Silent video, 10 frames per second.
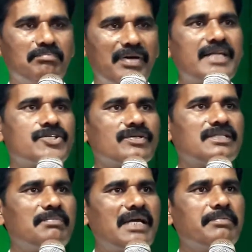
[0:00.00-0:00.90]

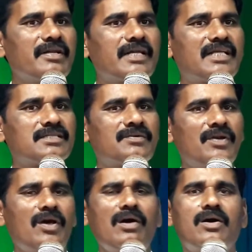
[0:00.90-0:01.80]
పరిశుద్ధ బైబిల్
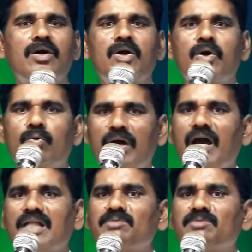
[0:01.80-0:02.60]
గ్రంథంలో ఒక